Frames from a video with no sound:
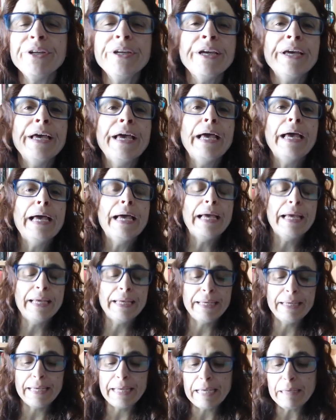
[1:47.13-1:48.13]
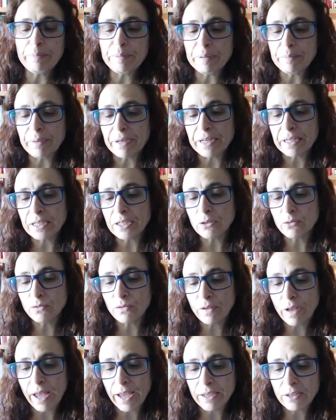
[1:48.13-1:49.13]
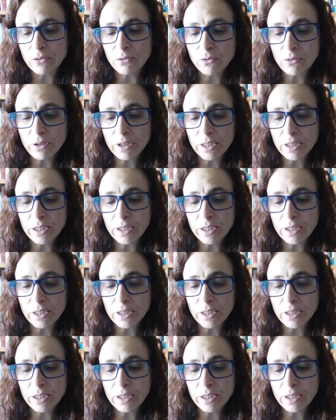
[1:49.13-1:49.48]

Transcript: Uh, a primeira que eu tenho